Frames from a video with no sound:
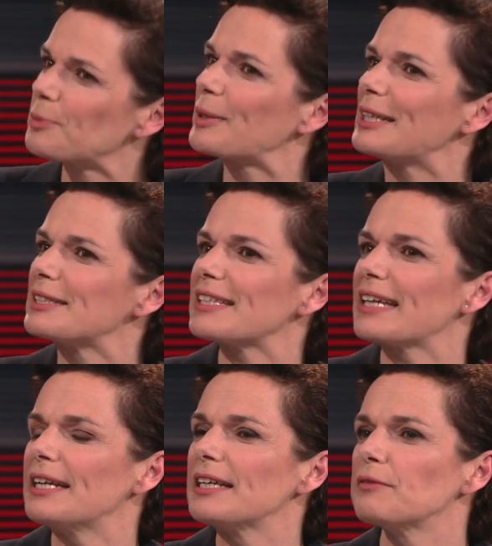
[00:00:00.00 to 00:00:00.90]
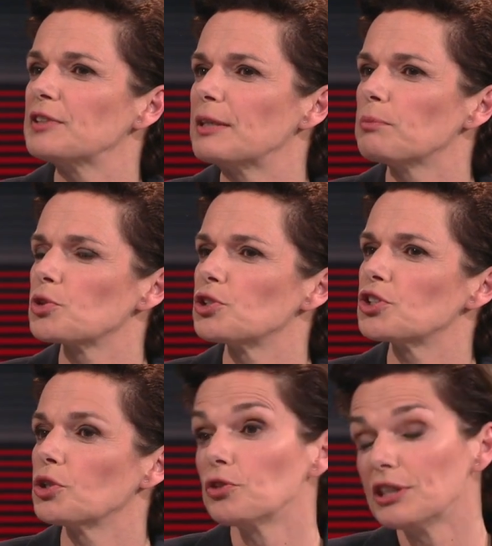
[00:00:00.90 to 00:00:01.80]
bringen sich einige wieder in
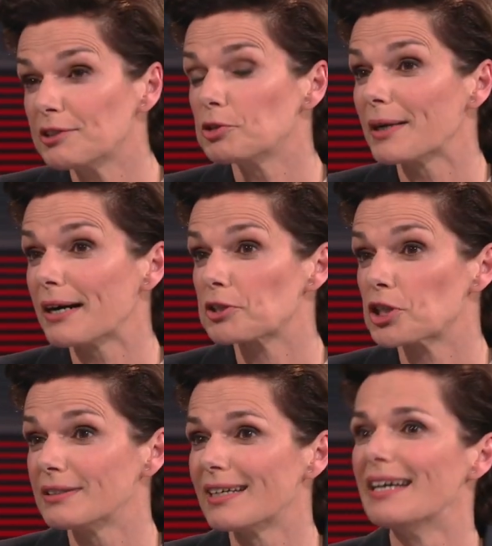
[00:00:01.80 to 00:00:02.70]
Position, nicht überraschend.